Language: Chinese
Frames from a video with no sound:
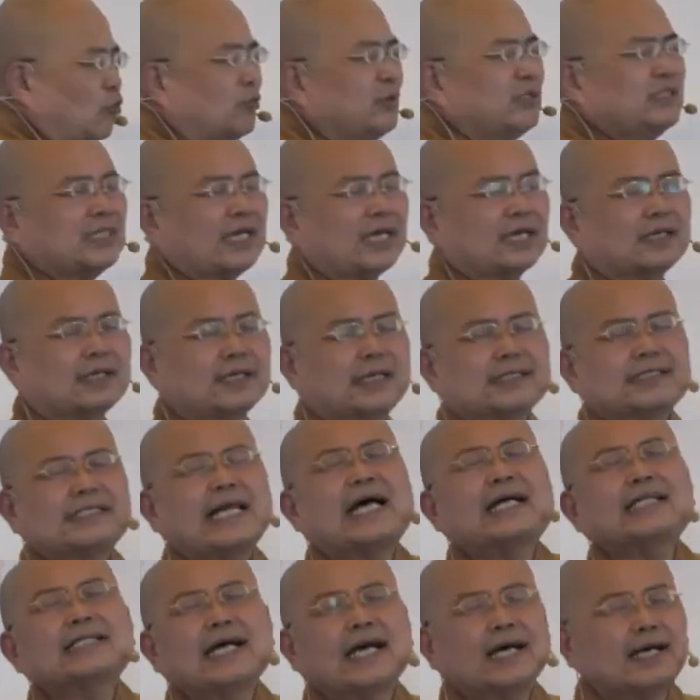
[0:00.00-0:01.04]
我们讲
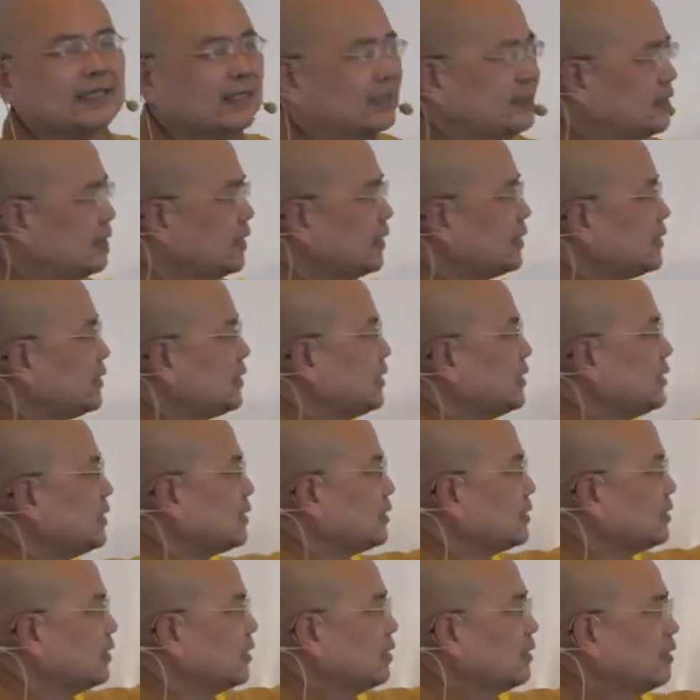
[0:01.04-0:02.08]
贪爱，这个其
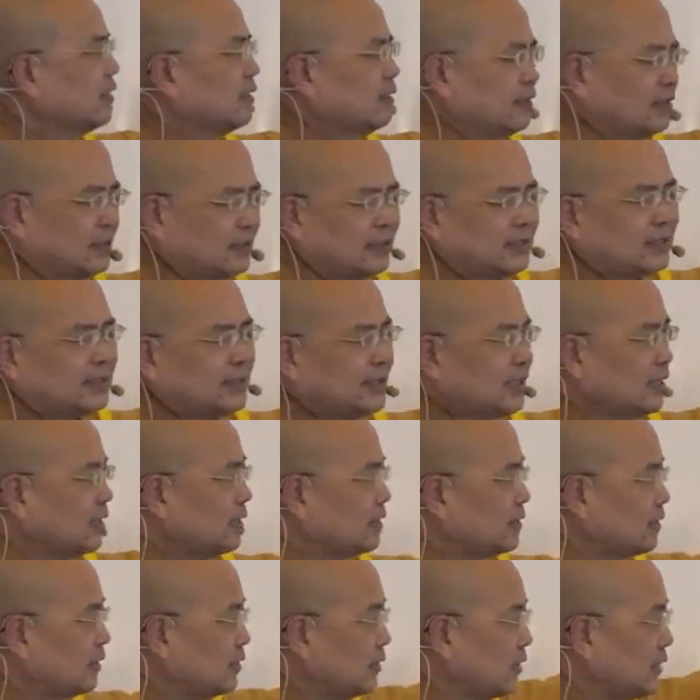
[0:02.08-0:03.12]
实这
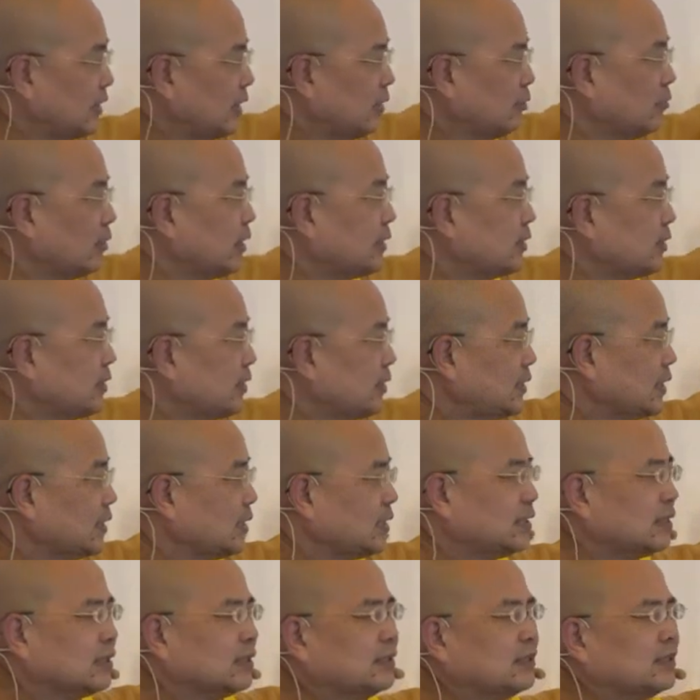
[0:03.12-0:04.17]
个，因为这
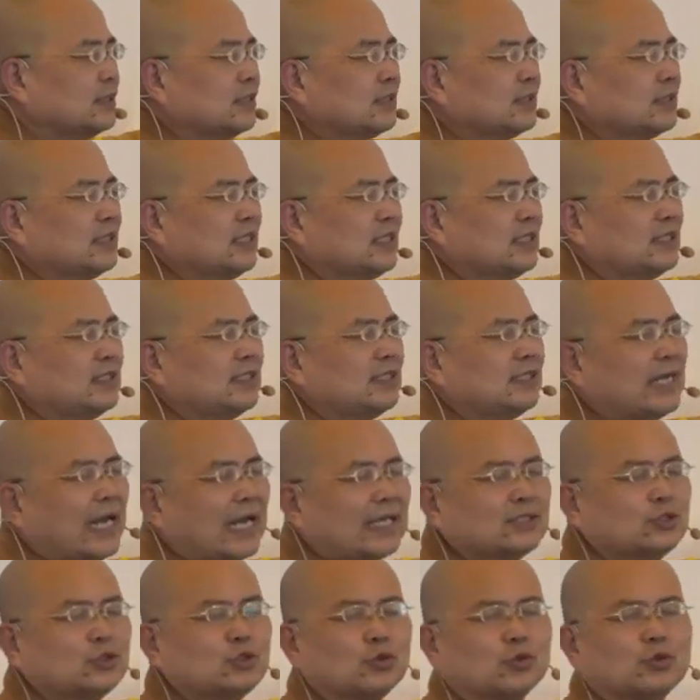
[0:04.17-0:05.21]
个你
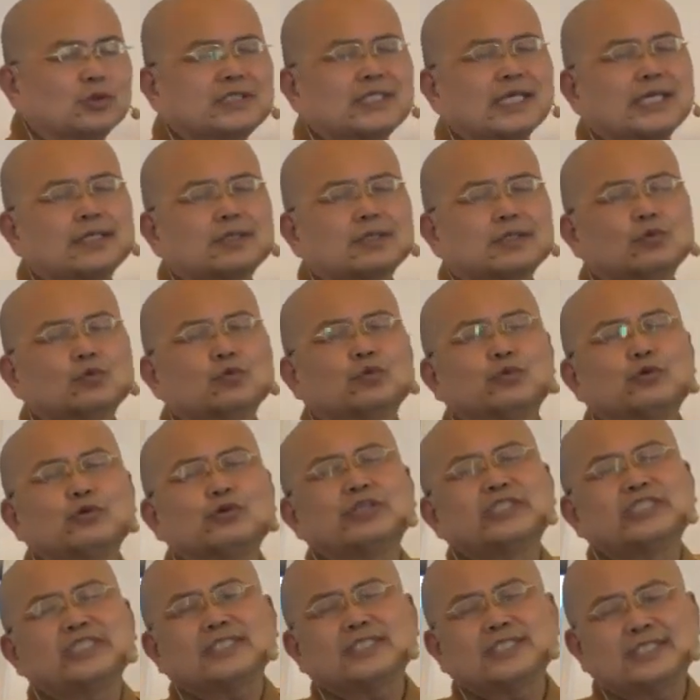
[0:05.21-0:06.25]
染着在五
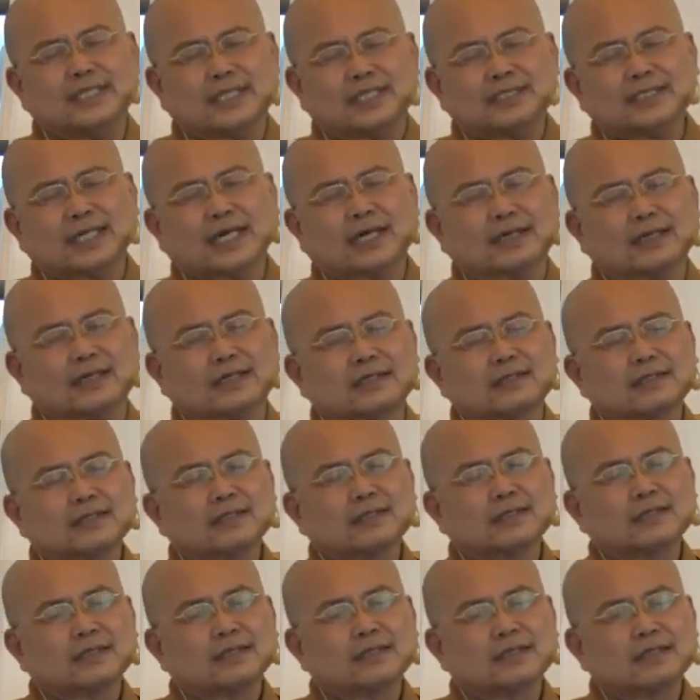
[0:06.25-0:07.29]
欲境界上了
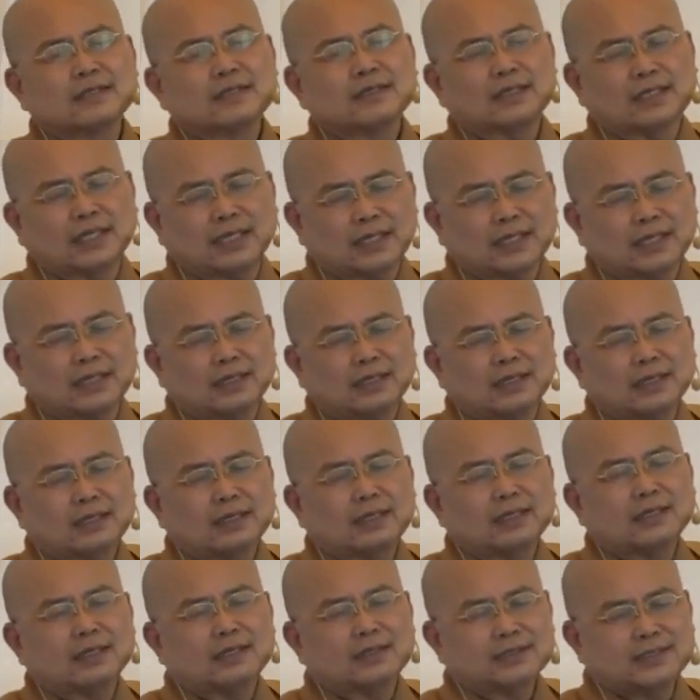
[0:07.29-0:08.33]
那
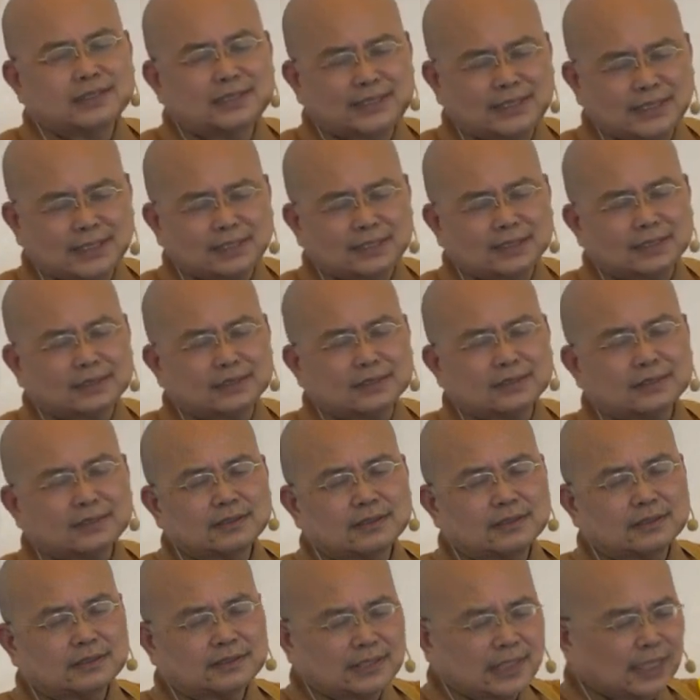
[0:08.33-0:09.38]
这个
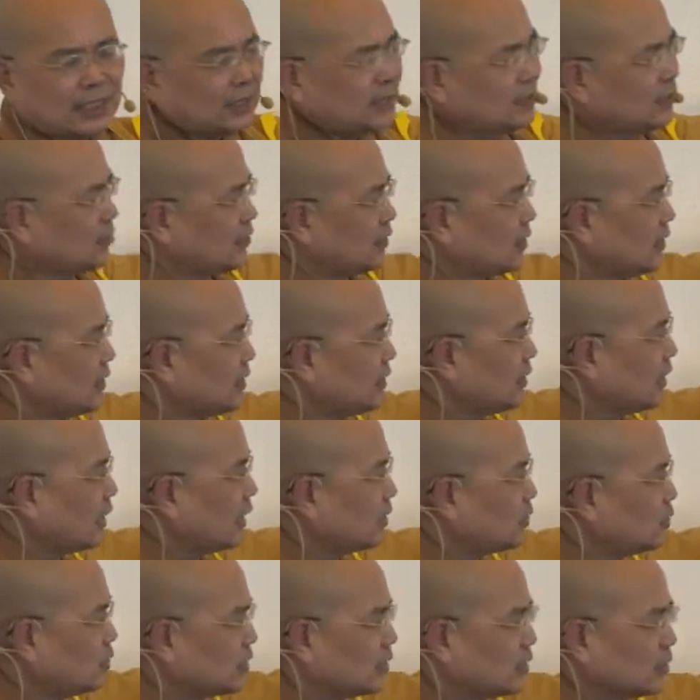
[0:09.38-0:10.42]
它底
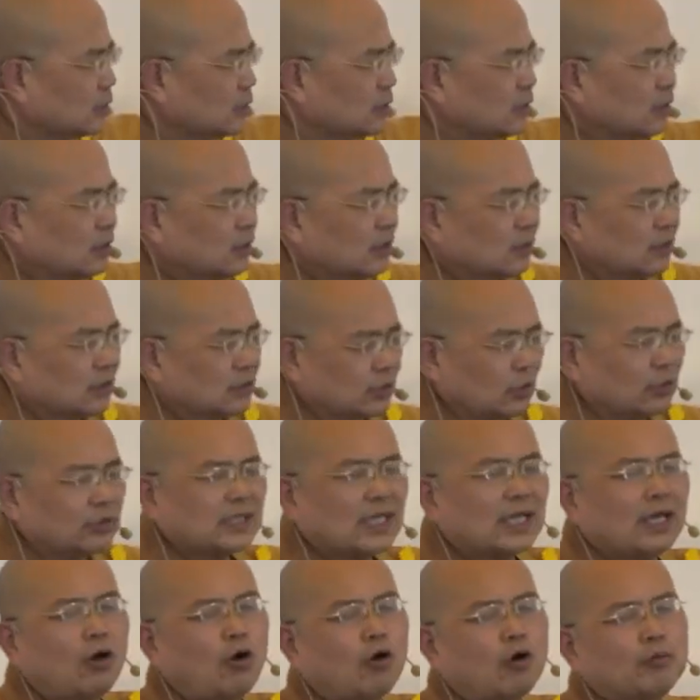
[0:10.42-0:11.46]
下就是，所以
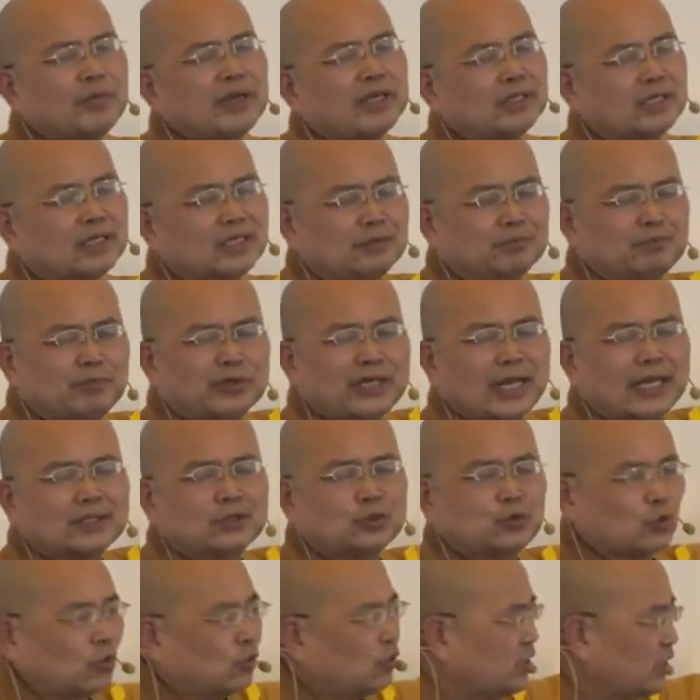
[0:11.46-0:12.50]
它后面你不
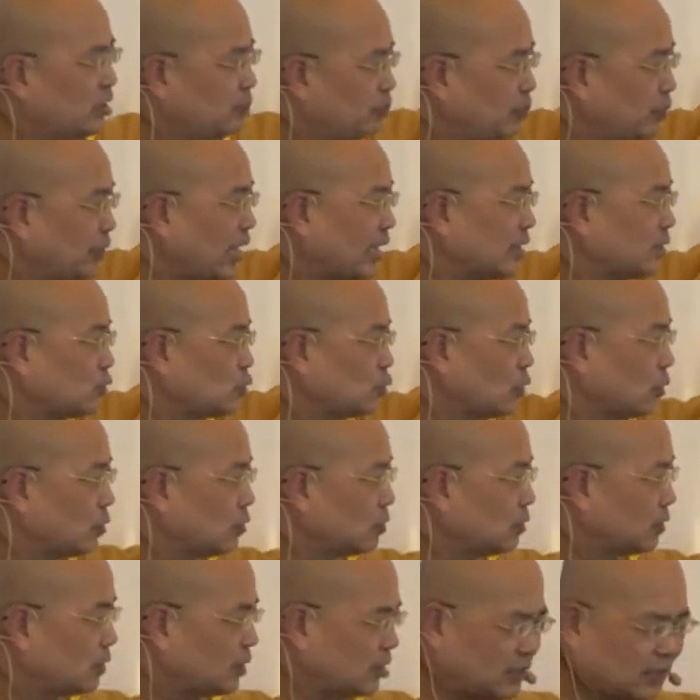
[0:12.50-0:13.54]
染着，你不染着，
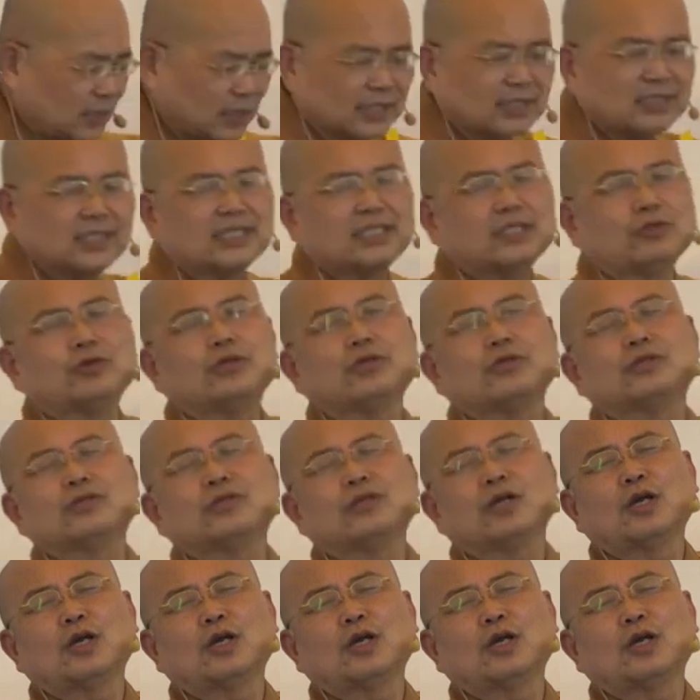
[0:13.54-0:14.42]
你能离欲；